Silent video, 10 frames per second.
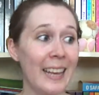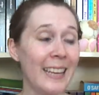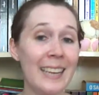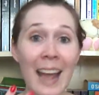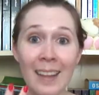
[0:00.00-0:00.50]

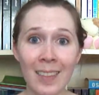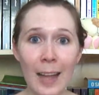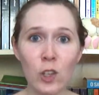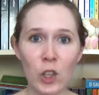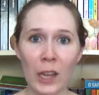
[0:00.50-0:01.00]
E a
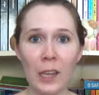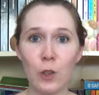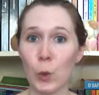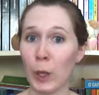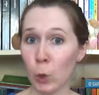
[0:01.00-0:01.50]
Tati tem
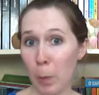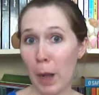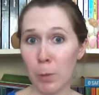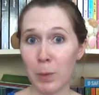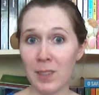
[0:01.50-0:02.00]
isso, tanto
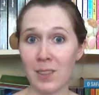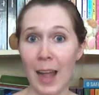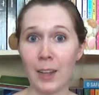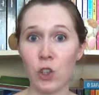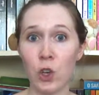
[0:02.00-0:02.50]
pela
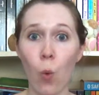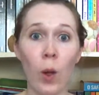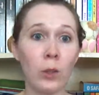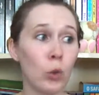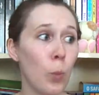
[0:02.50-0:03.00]
publicidade
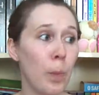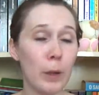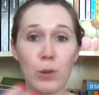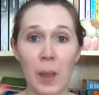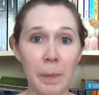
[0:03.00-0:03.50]
quanto
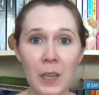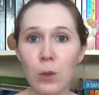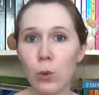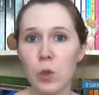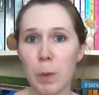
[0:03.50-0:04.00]
pelos amigos,